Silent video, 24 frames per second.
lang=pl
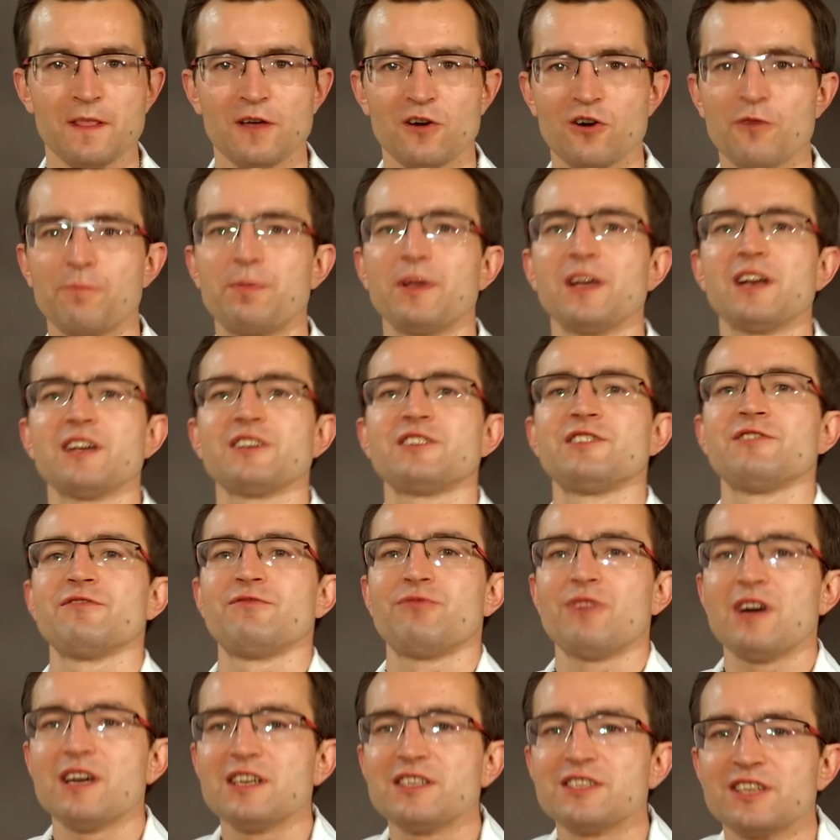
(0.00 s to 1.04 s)
opiera się
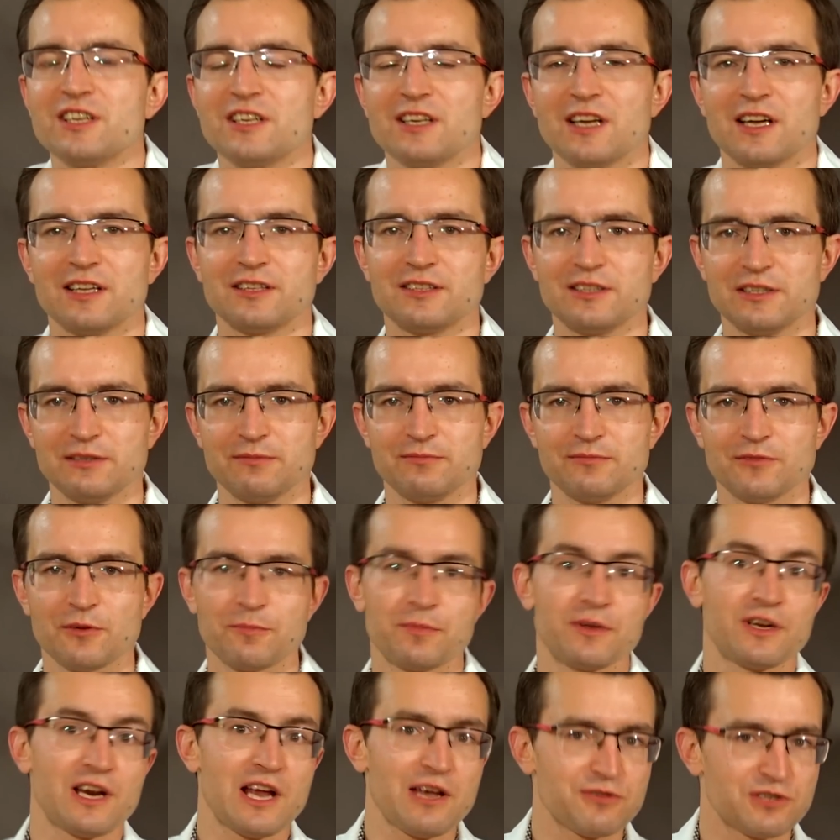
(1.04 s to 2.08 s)
właśnie na tym,
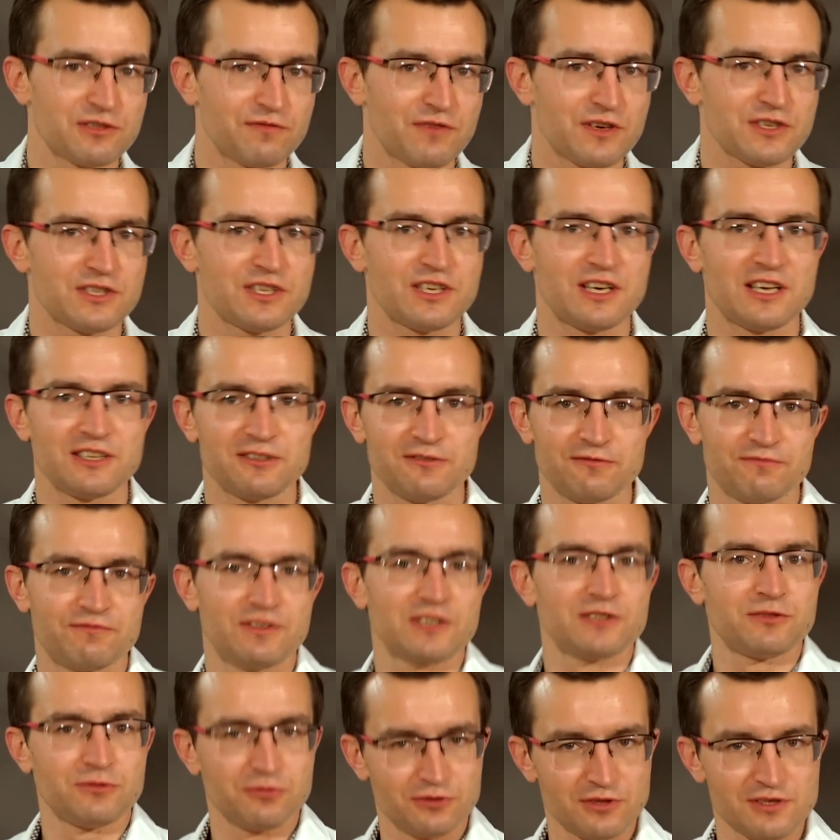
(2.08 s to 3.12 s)
opierają się właśnie na tym
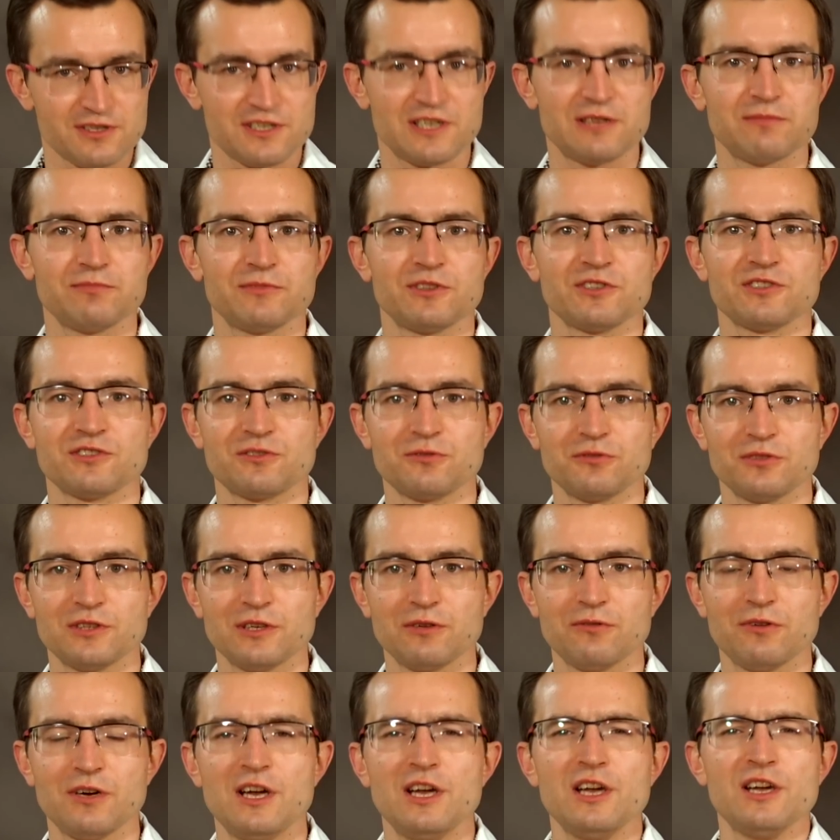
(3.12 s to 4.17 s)
według dostępnych
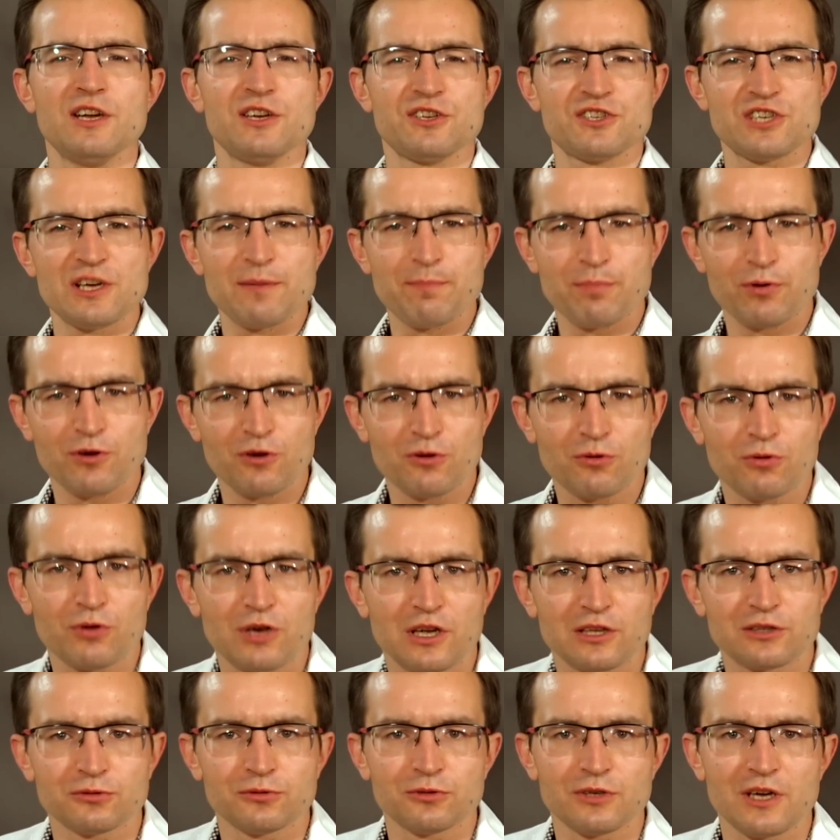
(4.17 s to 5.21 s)
źródeł, że
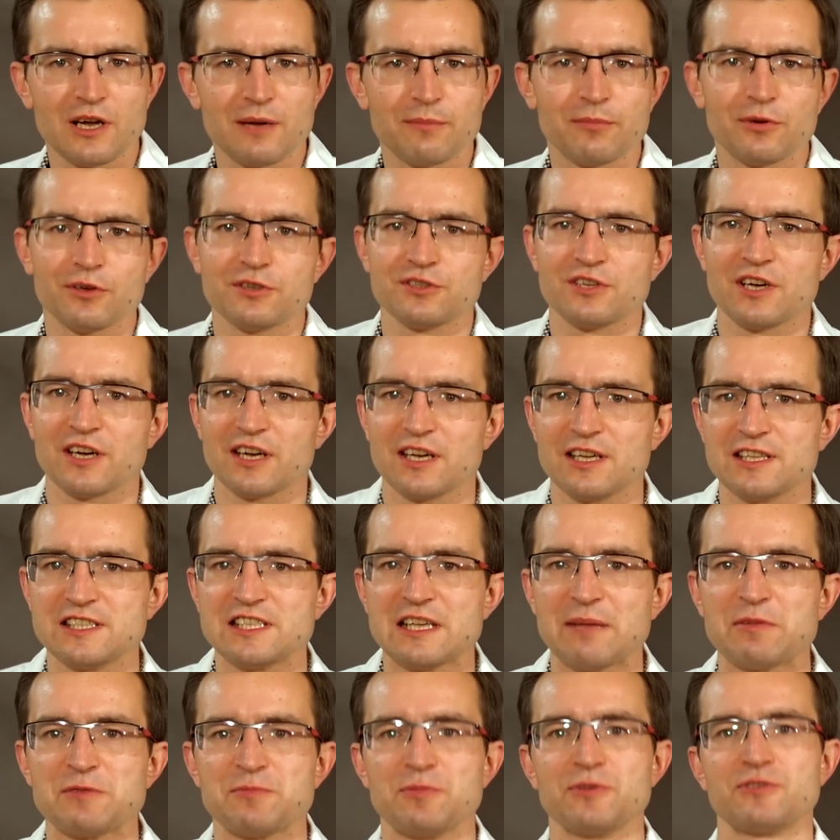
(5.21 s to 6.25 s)
prokuratura bądź
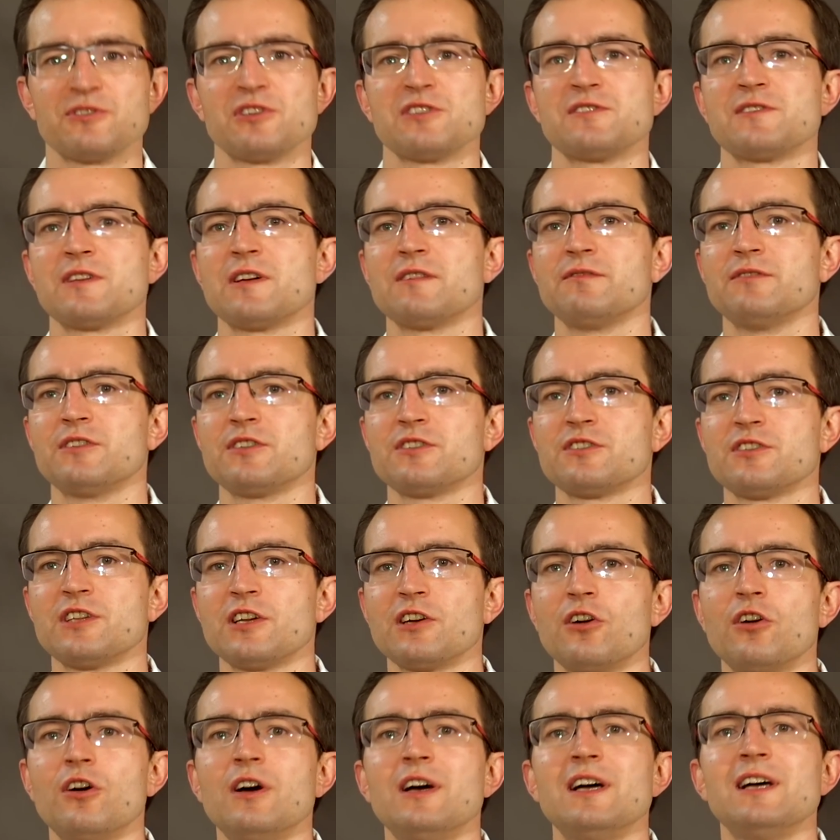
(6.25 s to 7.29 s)
Agencja Bezpieczeństwa
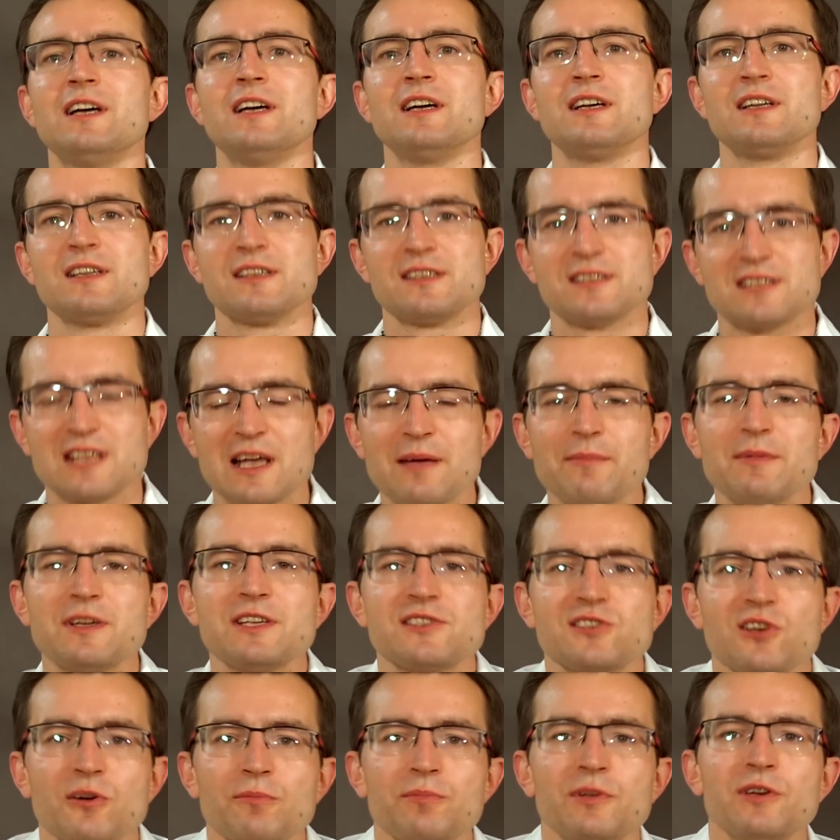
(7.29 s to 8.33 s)
Wewnętrznego same
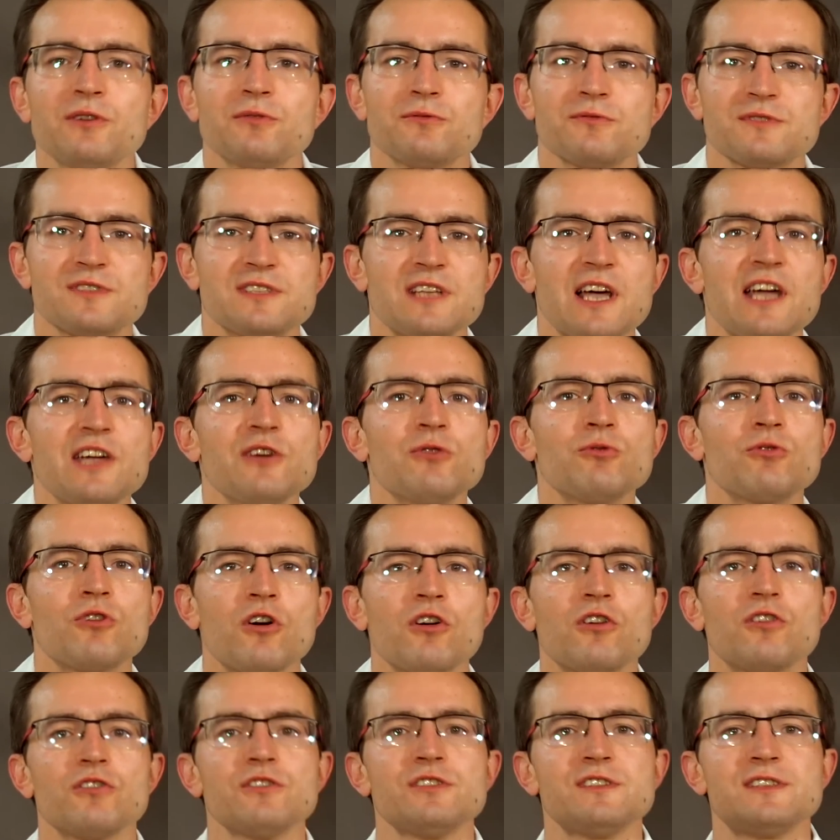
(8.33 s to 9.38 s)
sobie uznają
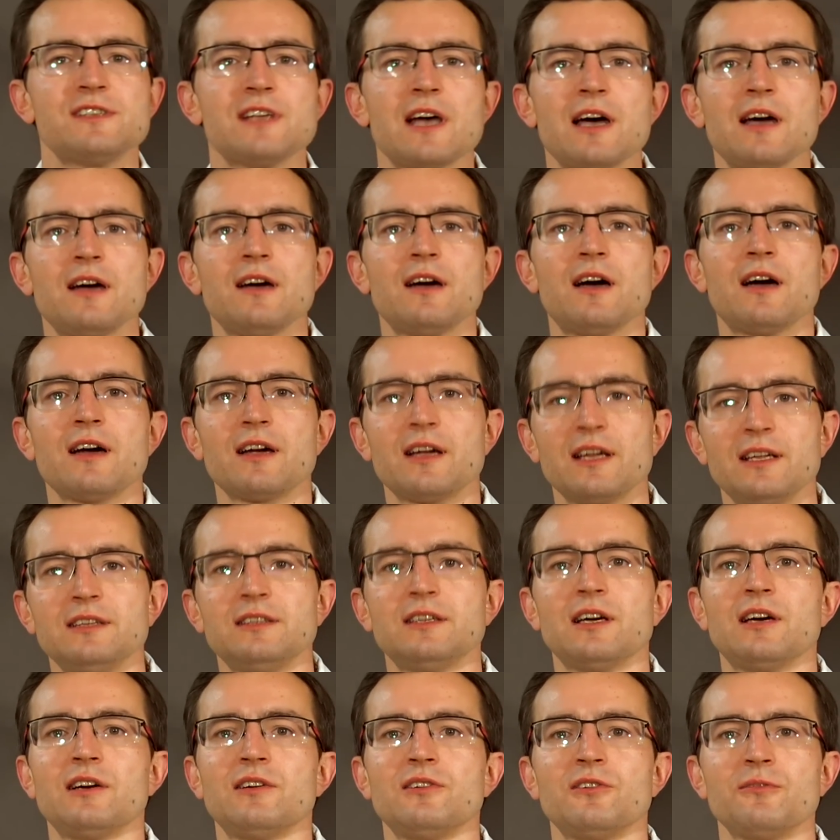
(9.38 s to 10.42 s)
kogoś za
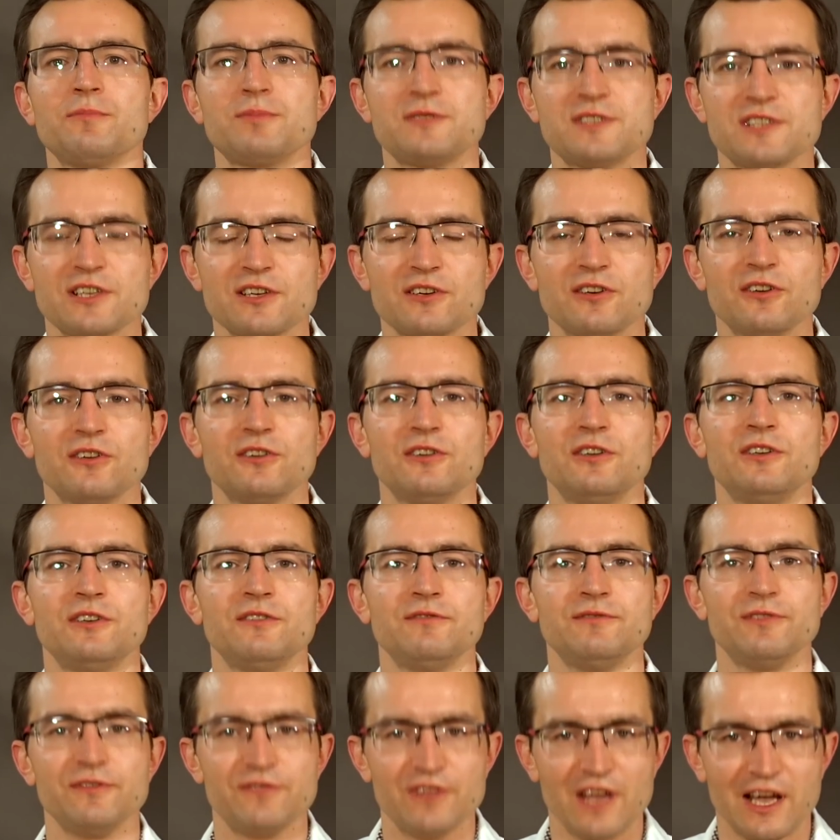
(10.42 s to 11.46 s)
agenta obcego
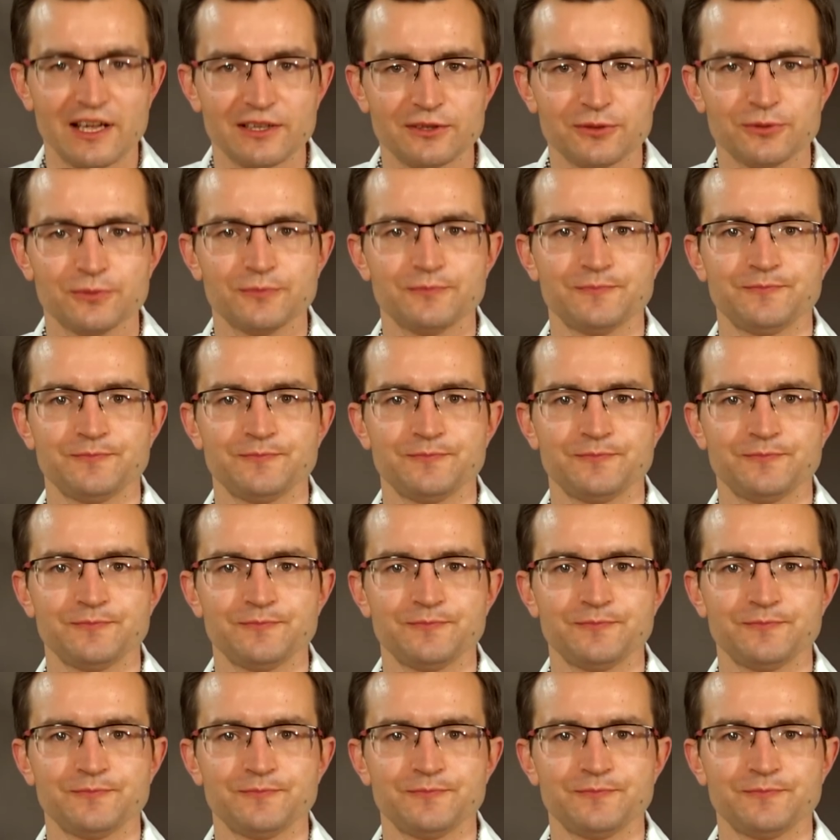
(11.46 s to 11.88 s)
wywiadu.